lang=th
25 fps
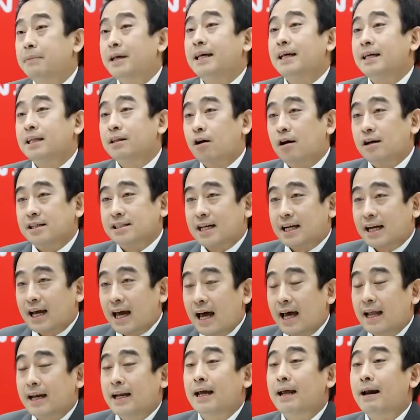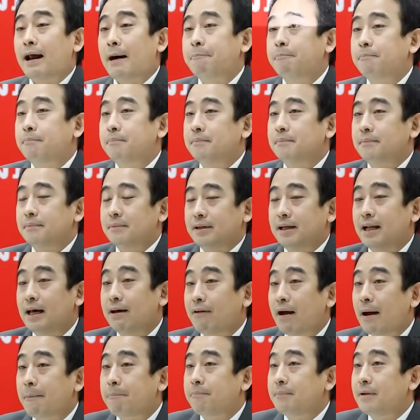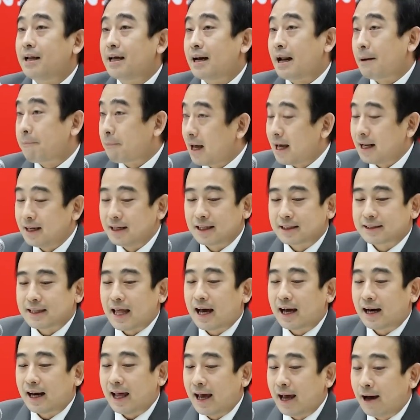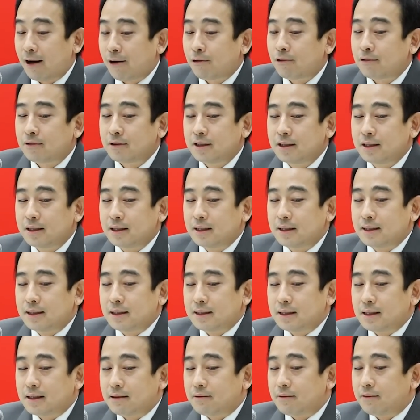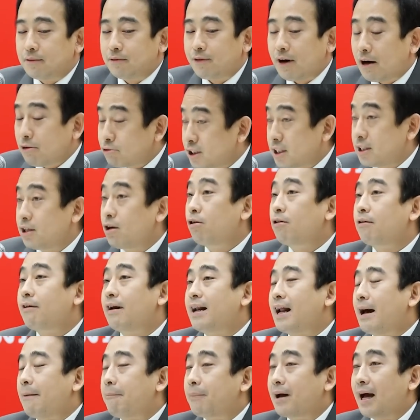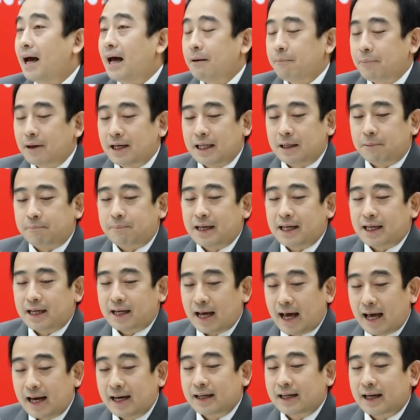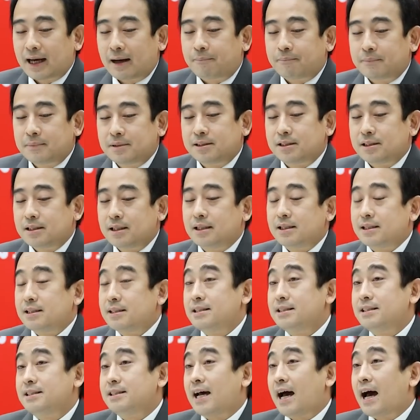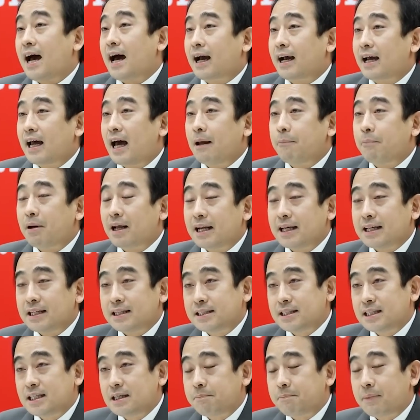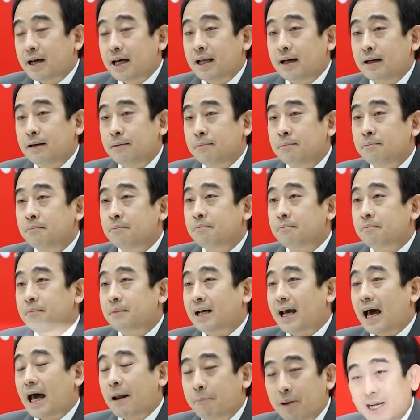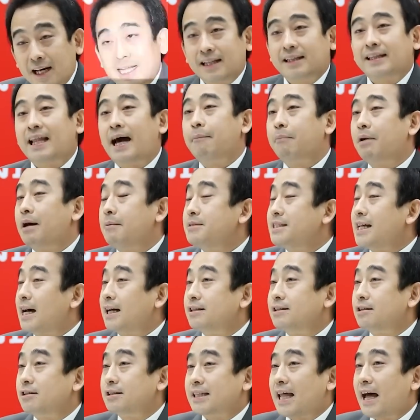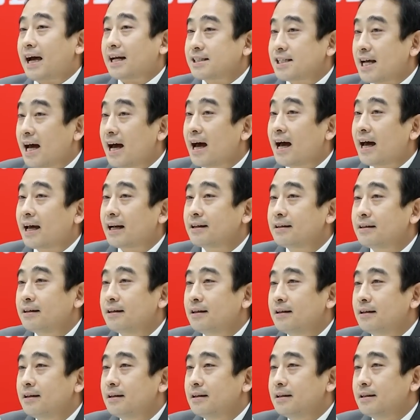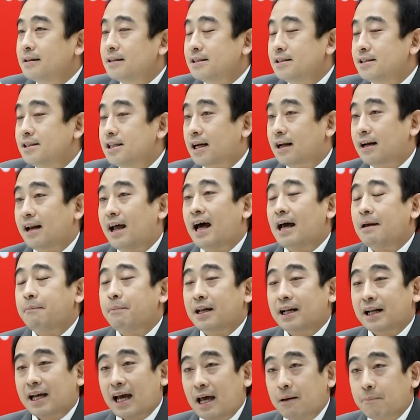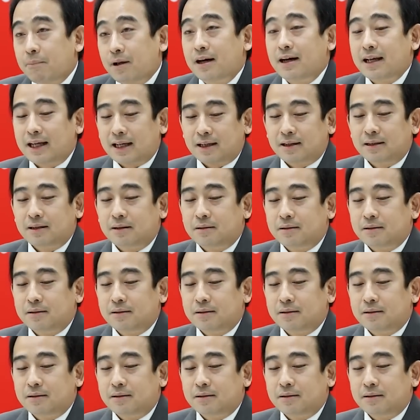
ปีต่อจากการได้รับได้รับได้รับการเลือกตั้งแล้วเราจะยกระดับการผลิตไปอีกขั้นครับจากการผลิตที่เป็นการผลิตตามคำสั่งจากต่างชาติจะกลายเป็นการผลิต